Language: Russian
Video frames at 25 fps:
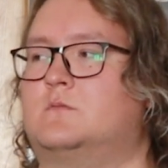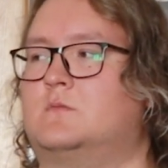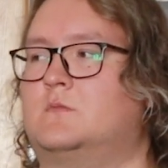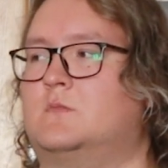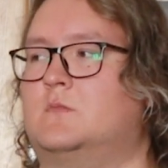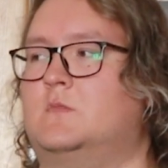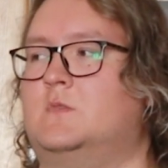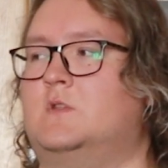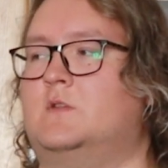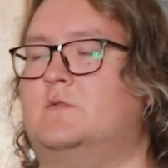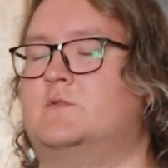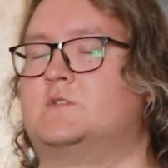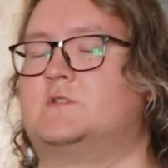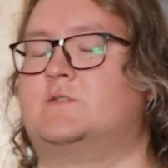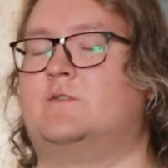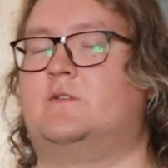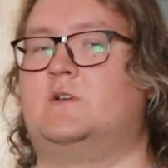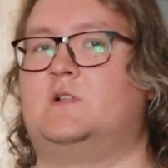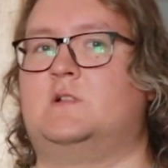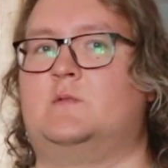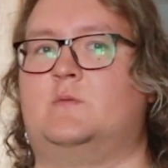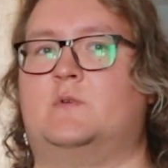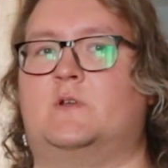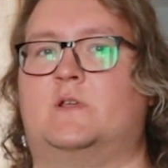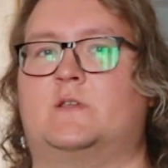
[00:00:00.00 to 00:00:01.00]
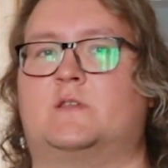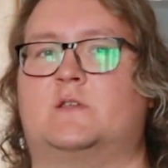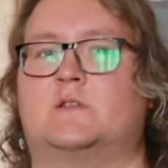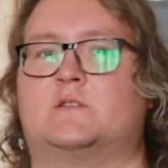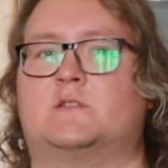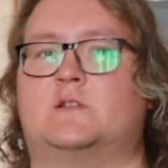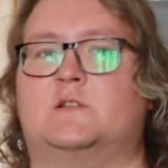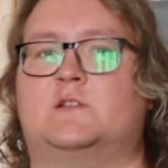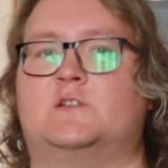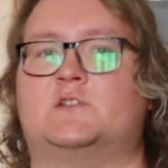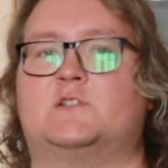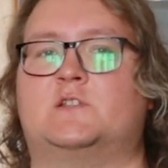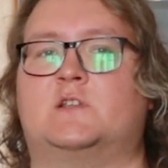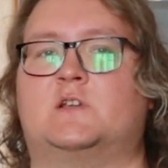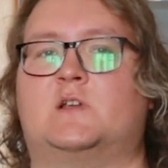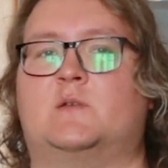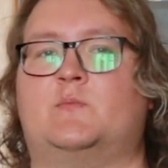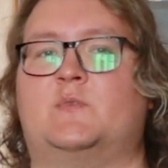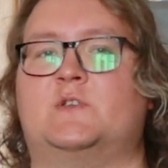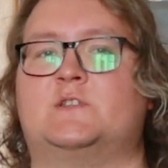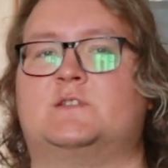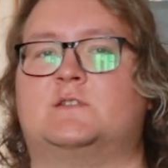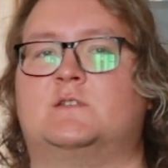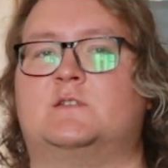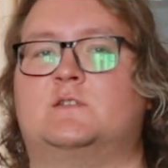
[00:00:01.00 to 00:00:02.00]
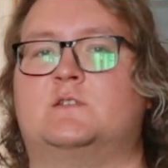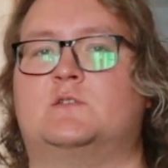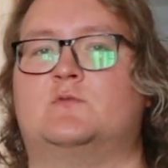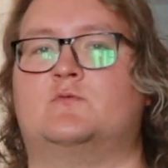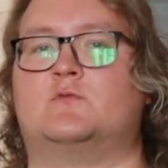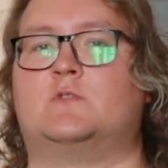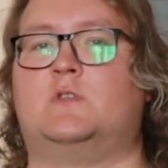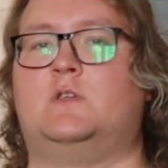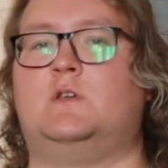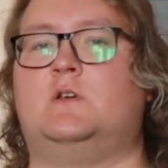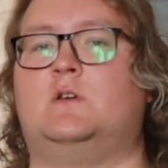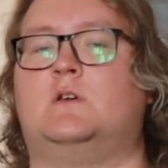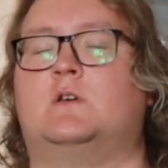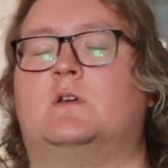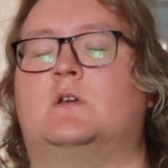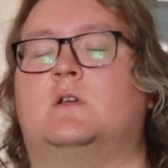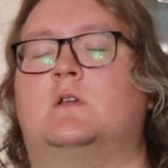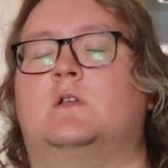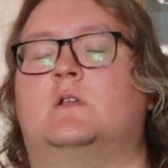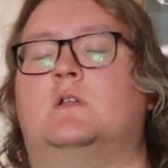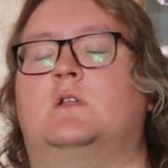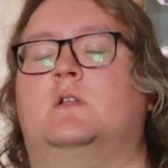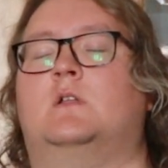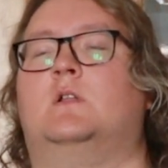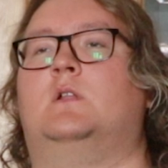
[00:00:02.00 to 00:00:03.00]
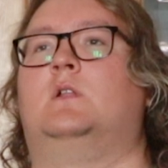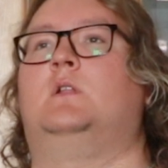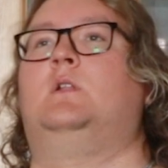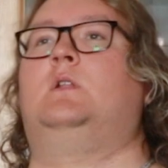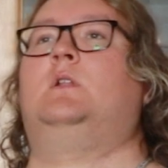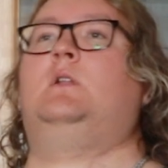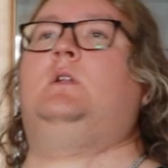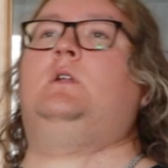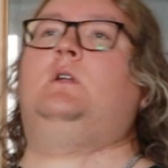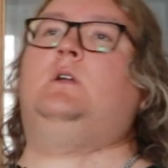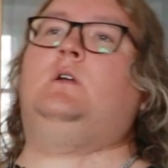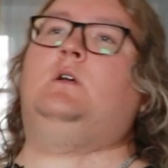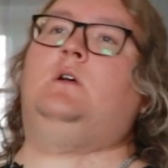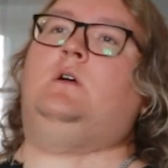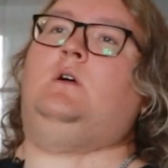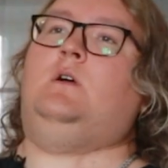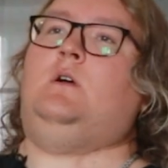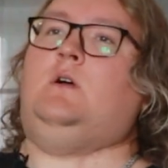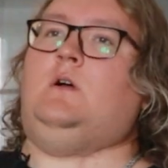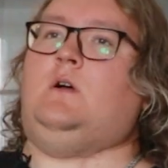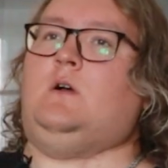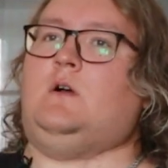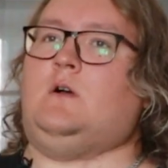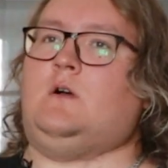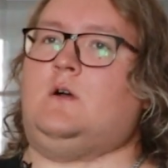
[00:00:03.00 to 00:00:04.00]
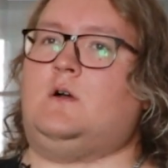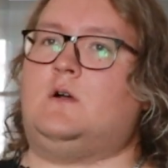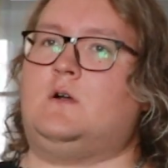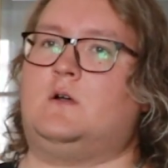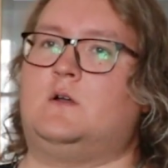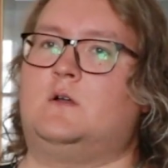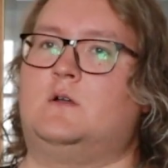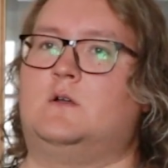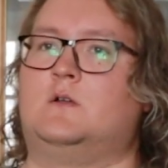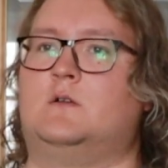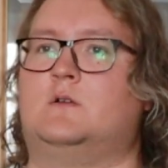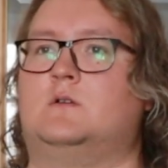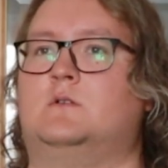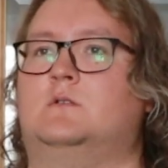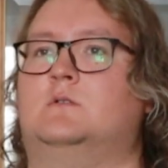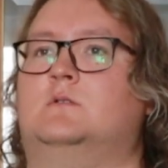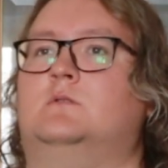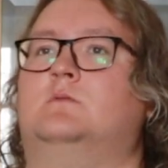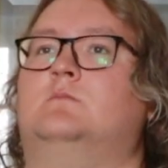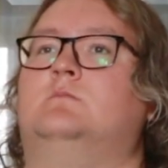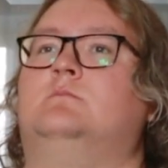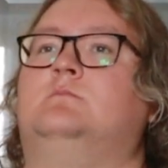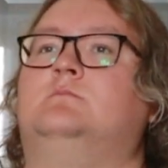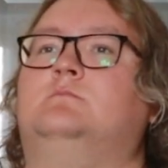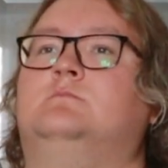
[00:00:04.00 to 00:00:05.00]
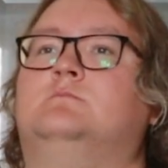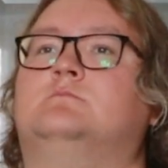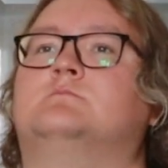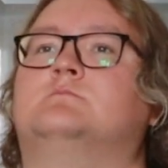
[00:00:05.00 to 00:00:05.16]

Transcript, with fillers: не вызывало бы каких-то лишних опасений у них – ну,